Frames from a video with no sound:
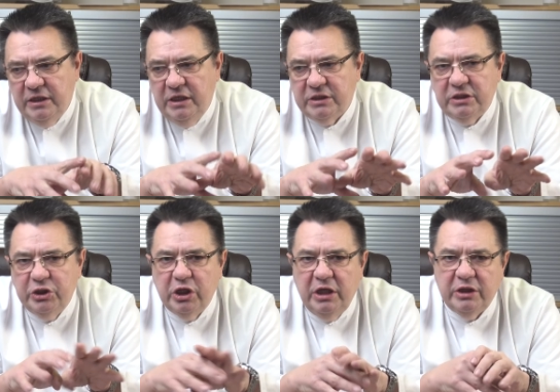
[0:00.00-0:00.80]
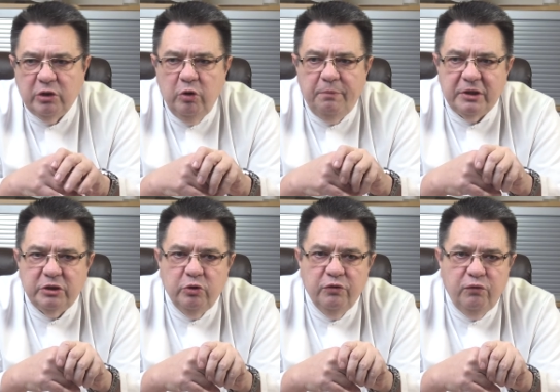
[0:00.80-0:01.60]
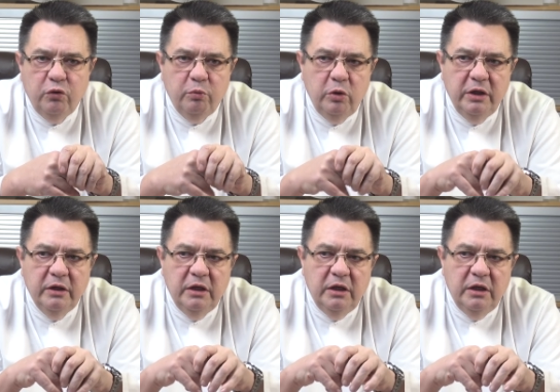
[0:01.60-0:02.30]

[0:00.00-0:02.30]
или слышали о такой простой формуле,